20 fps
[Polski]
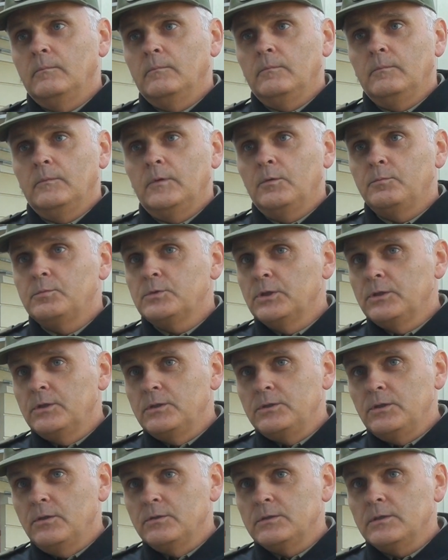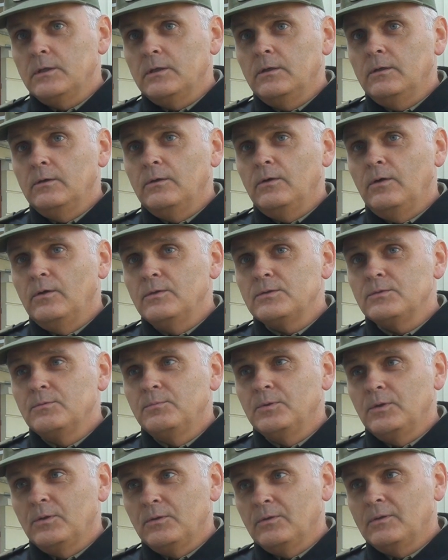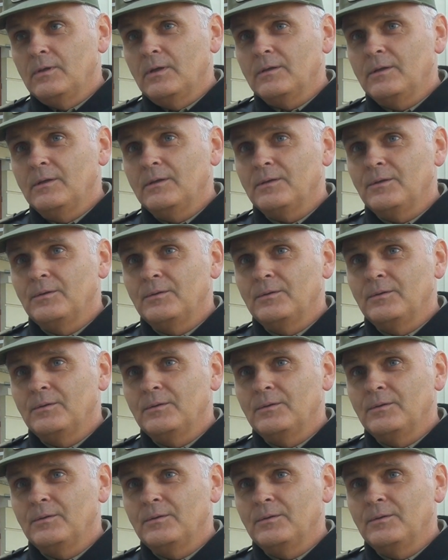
No przy tysiącach osób, no to tak jak...